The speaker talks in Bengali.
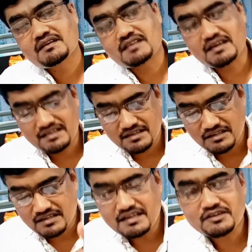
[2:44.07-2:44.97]
তাই
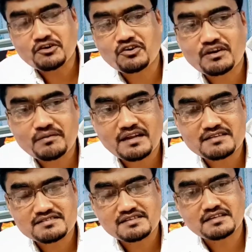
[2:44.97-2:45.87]
এই করোনা
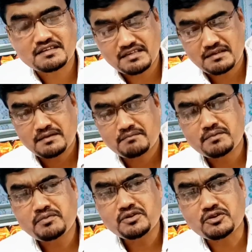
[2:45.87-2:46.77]
ভাইরাসের
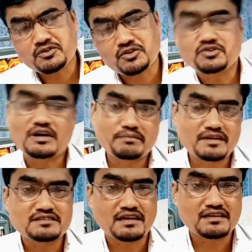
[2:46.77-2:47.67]
বিভিন্ন তথ্য
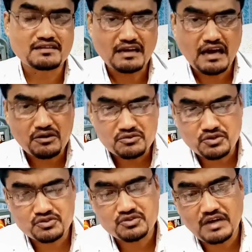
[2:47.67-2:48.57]
আপনারা জানেন আরও
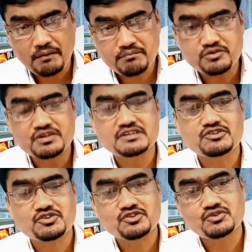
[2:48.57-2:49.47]
তথ্য আপ টু ডেট
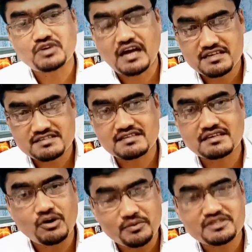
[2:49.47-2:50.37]
তথ্য আসছে
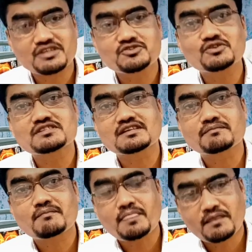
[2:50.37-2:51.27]
গবেষণা চলছে
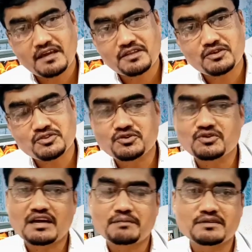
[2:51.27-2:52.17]
এ
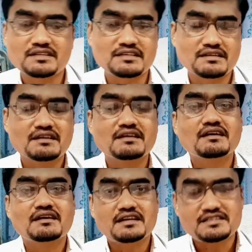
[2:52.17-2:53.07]
তথ্যগুলো আপনাদের
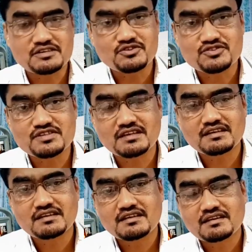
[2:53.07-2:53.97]
রিসার্চ হচ্ছে
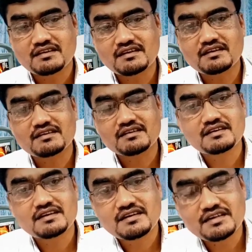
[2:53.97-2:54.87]
হ্যাঁ
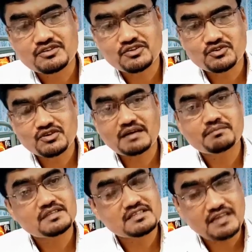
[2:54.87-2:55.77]
এ তথ্যগুলো
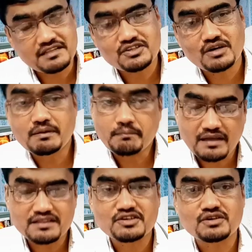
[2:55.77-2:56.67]
আপনাদের জানতে হবে
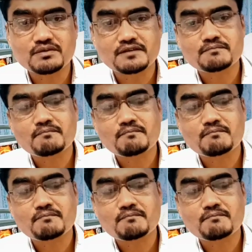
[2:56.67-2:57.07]
মানতে হবে